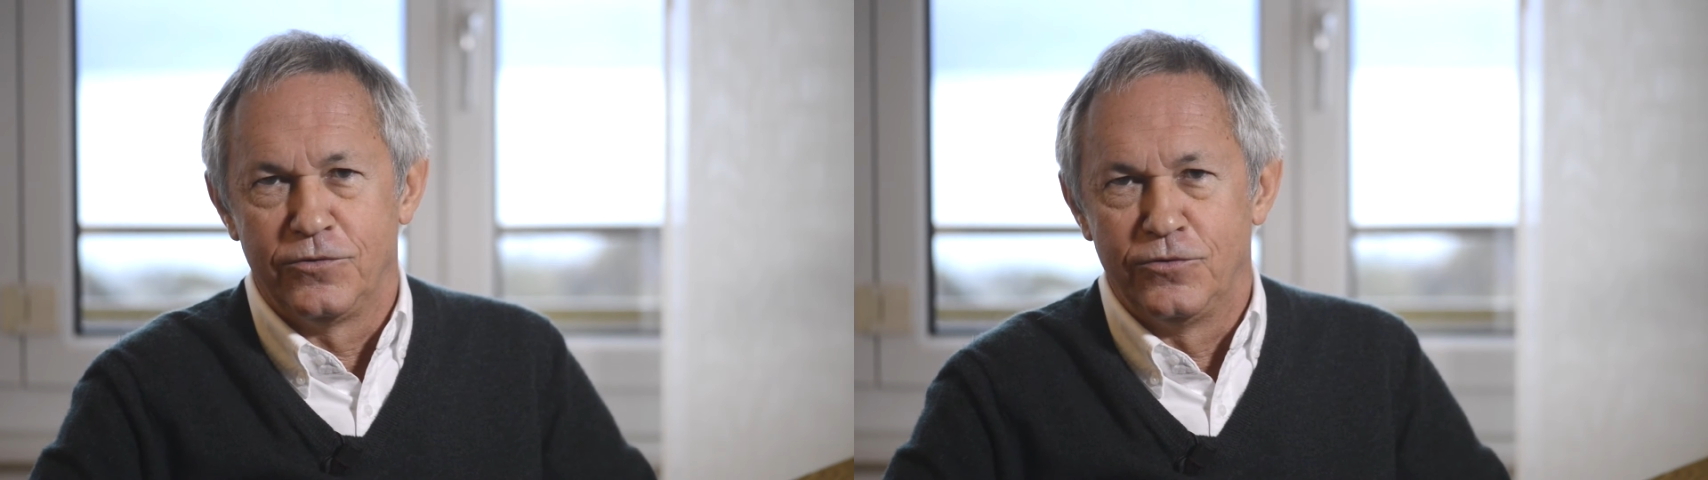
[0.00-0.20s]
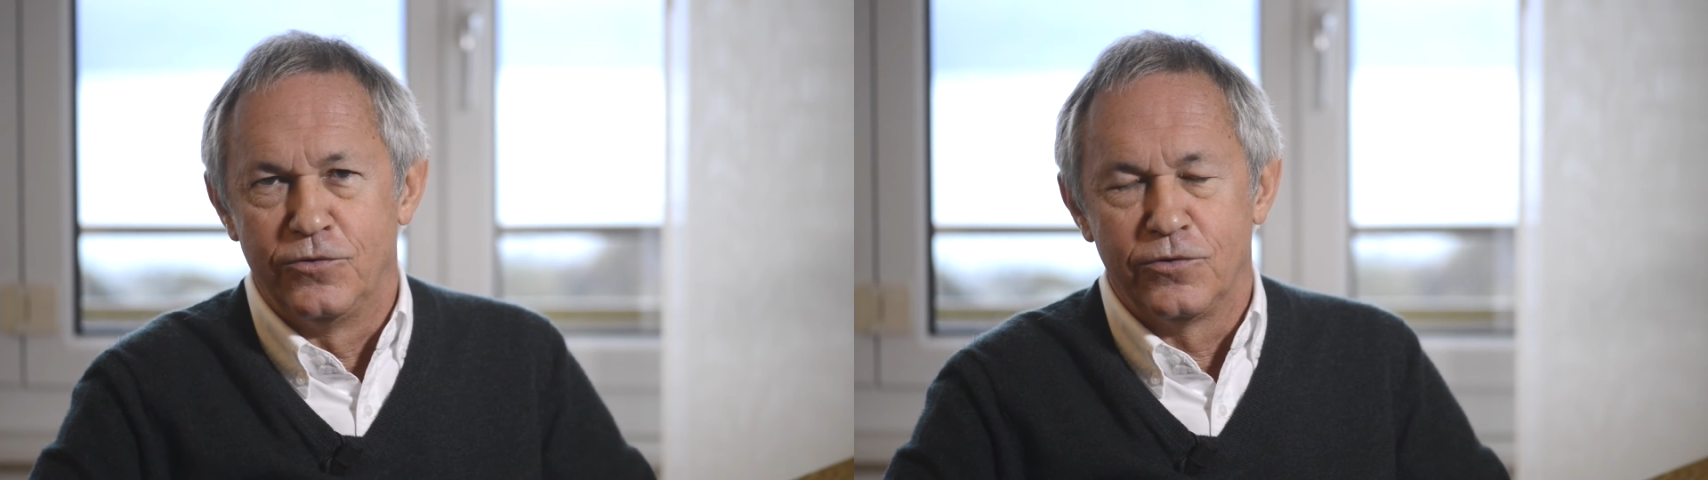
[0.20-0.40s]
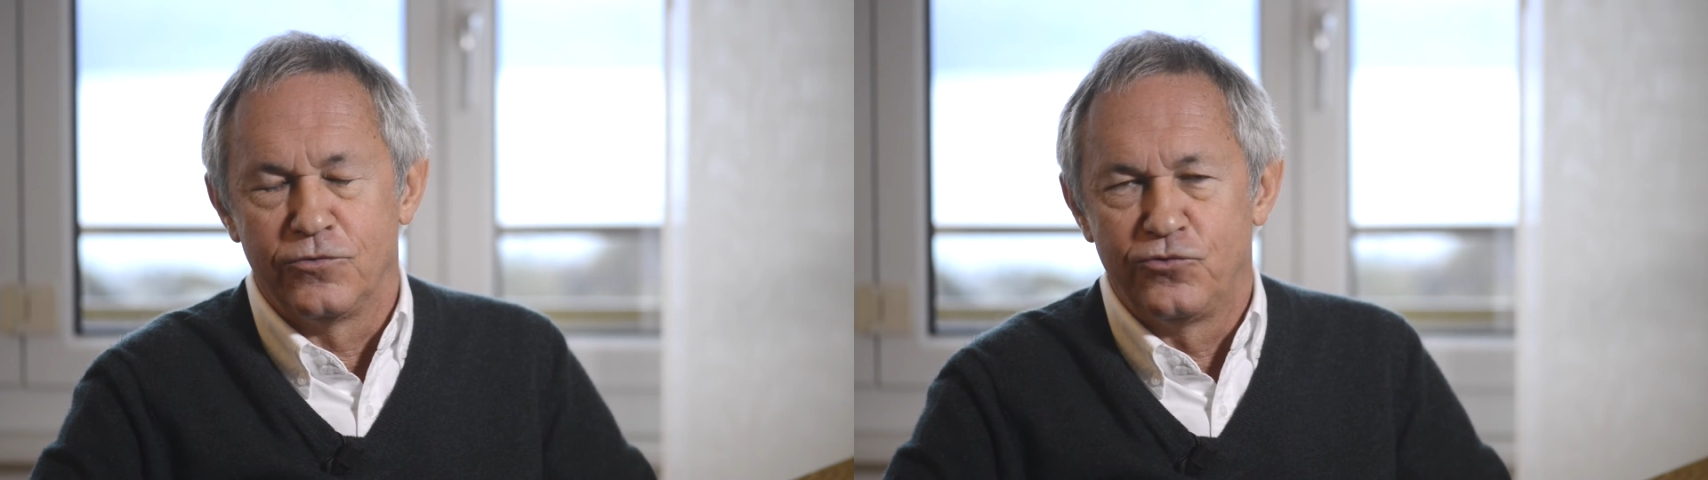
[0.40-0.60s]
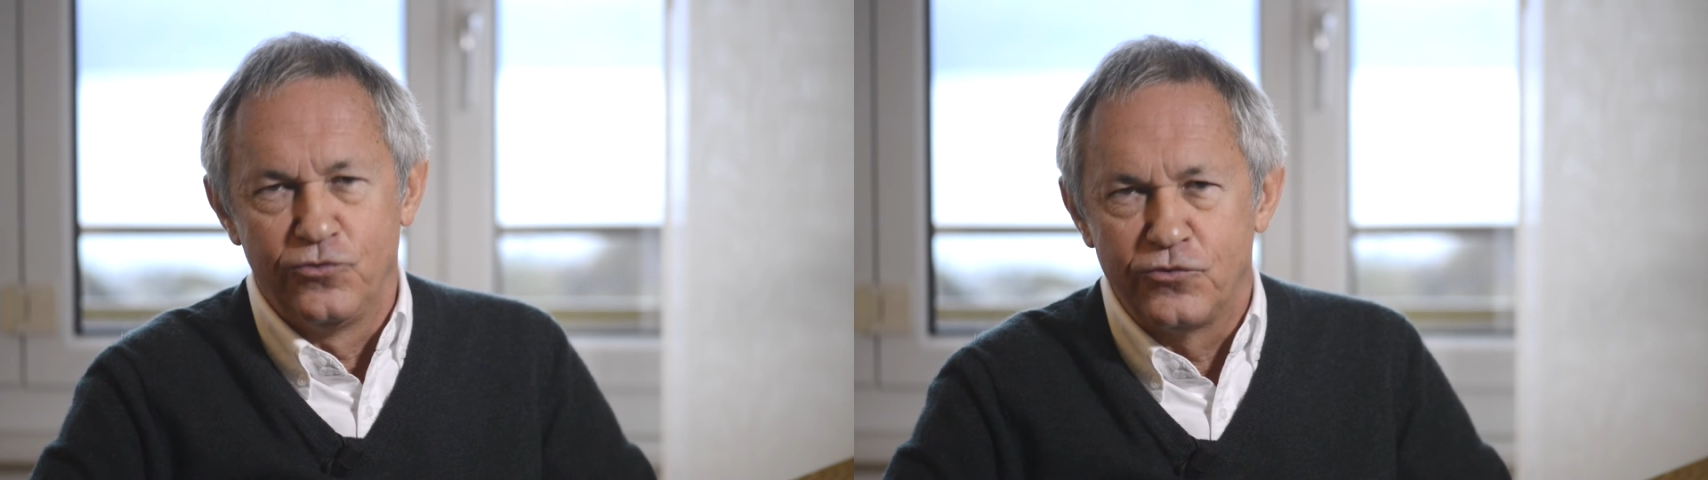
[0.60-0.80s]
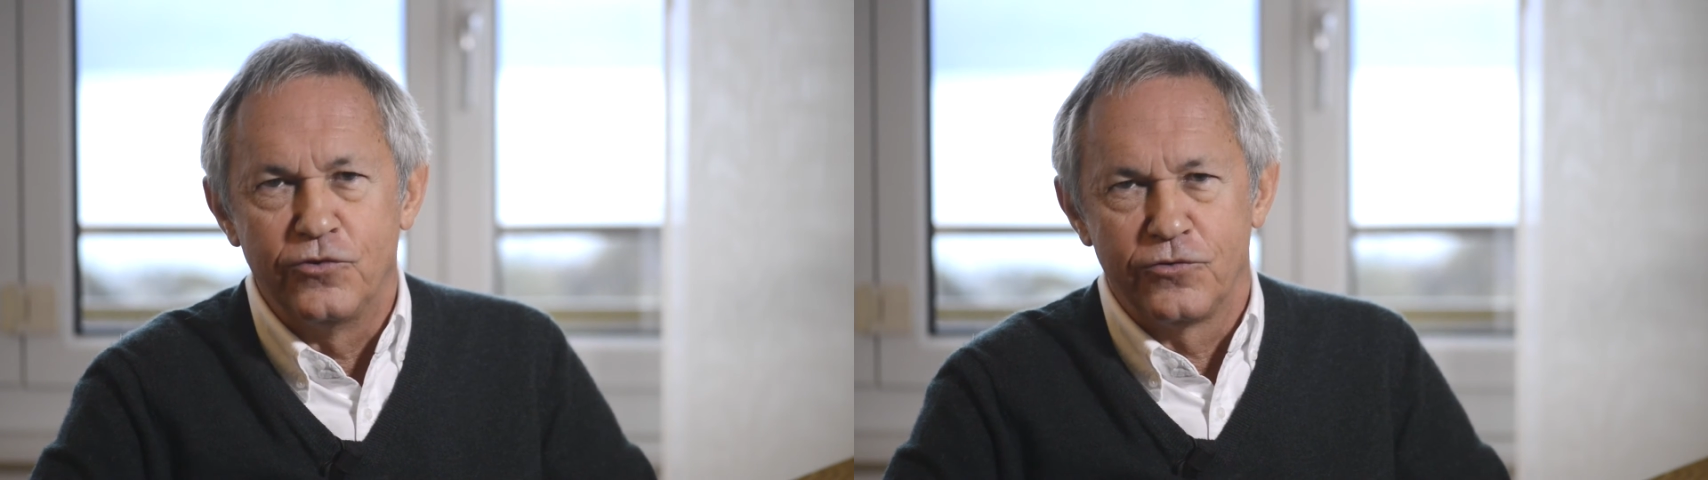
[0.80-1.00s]
de
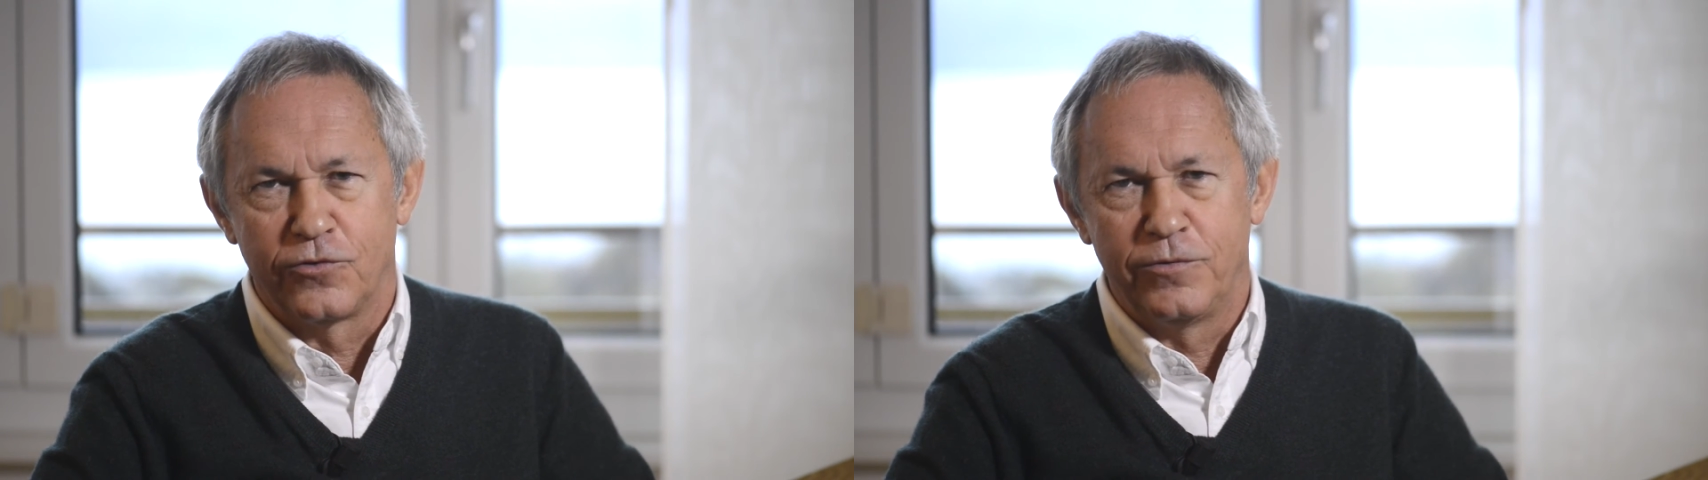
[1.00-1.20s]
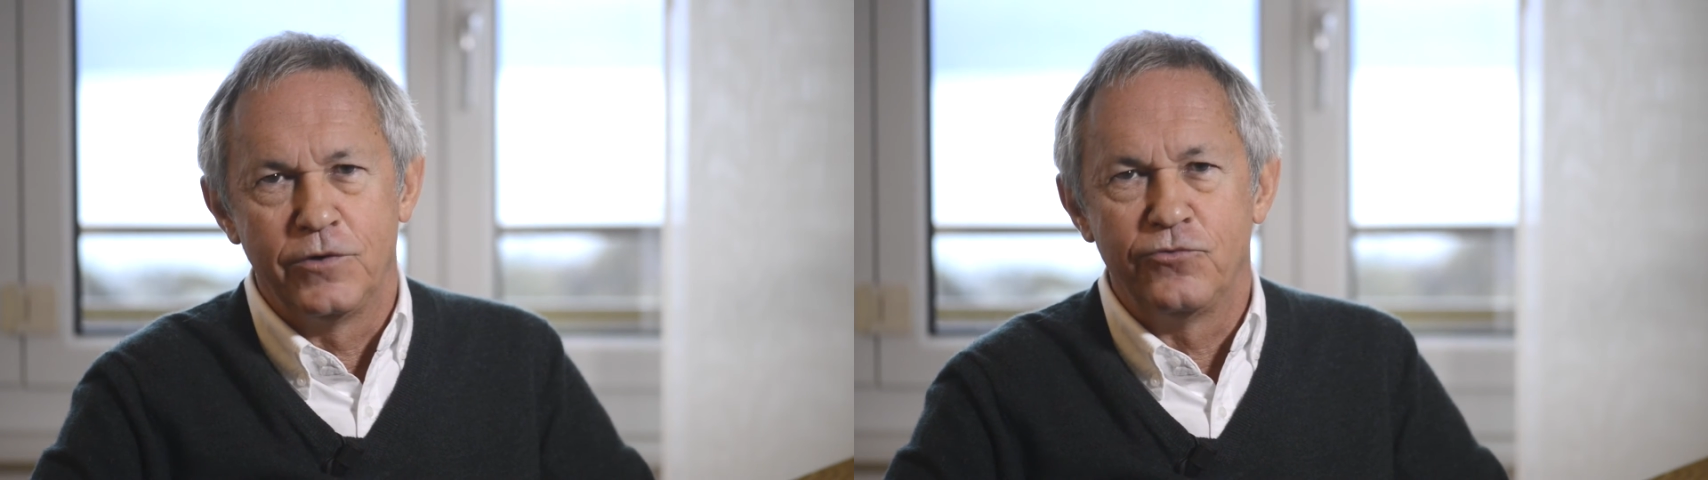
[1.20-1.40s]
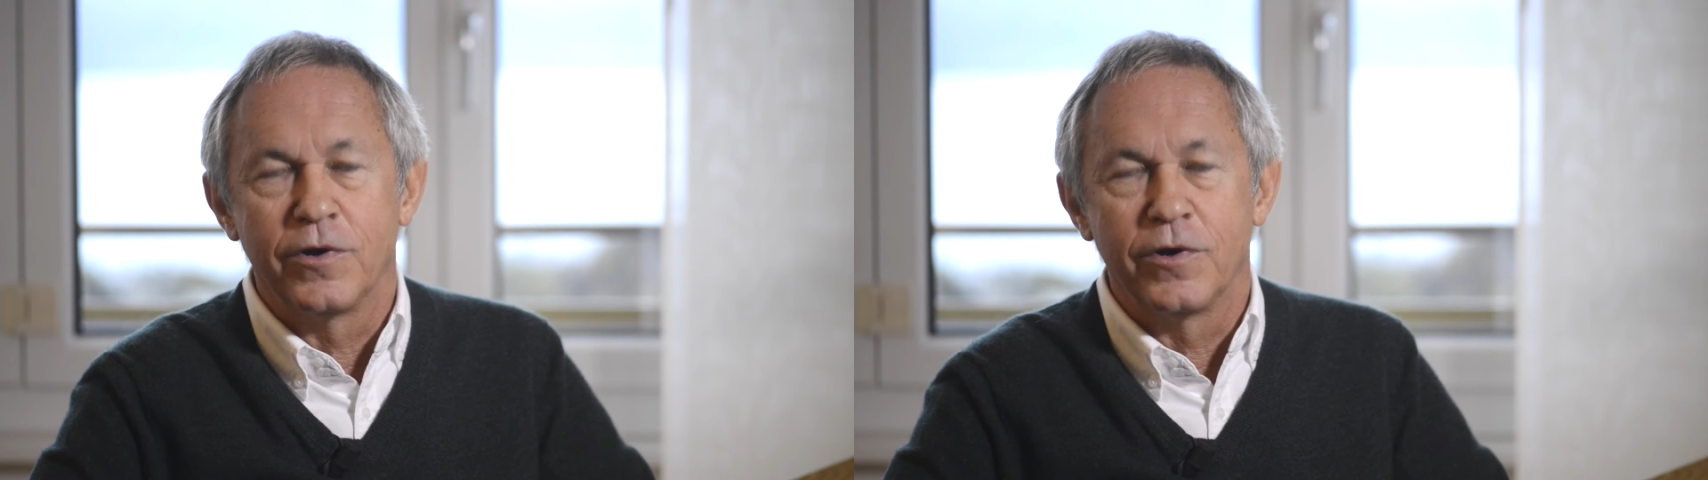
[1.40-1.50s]
juste celui du